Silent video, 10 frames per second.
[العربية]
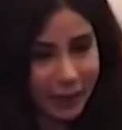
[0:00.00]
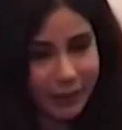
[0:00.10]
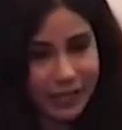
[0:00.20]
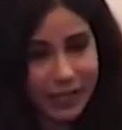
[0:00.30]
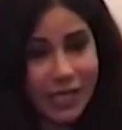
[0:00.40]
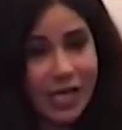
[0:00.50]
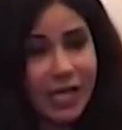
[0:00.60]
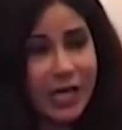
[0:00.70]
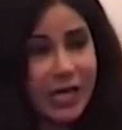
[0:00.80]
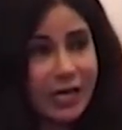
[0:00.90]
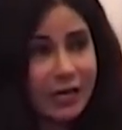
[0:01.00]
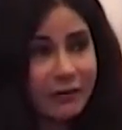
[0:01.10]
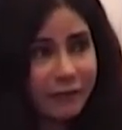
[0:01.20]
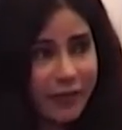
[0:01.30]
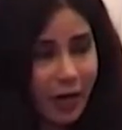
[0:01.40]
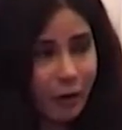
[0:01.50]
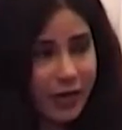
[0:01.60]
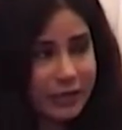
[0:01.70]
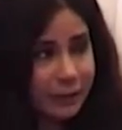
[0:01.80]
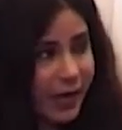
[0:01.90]
عملي آه، في
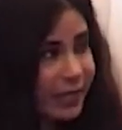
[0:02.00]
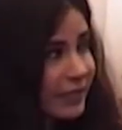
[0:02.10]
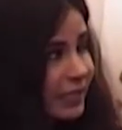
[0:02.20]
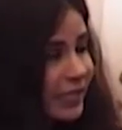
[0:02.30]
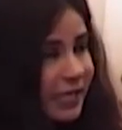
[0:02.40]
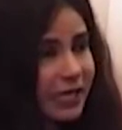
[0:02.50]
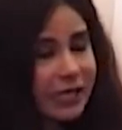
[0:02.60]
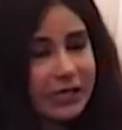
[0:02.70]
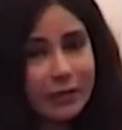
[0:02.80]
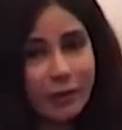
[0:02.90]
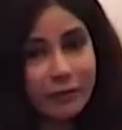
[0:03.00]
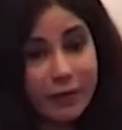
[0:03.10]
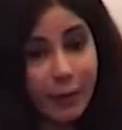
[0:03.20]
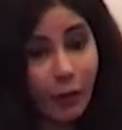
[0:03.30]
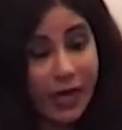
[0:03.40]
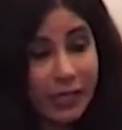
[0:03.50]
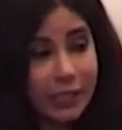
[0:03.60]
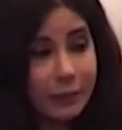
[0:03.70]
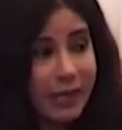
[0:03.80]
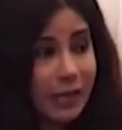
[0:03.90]
اوقات محدده يعني انا دائما في مواعيد
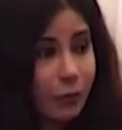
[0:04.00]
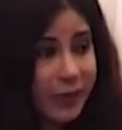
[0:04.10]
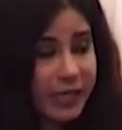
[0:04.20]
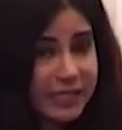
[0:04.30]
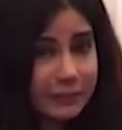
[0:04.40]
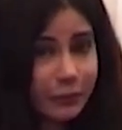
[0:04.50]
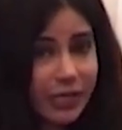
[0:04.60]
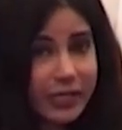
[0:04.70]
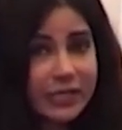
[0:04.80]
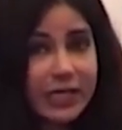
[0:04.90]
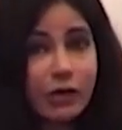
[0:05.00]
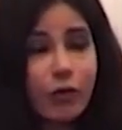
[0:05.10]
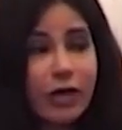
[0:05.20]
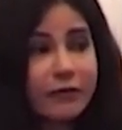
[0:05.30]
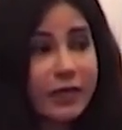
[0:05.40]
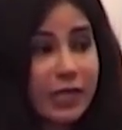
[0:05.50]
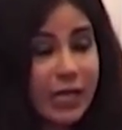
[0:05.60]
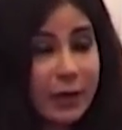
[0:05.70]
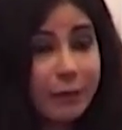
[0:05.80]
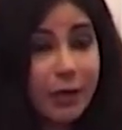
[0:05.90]
بيني وبين زبوناتي وفي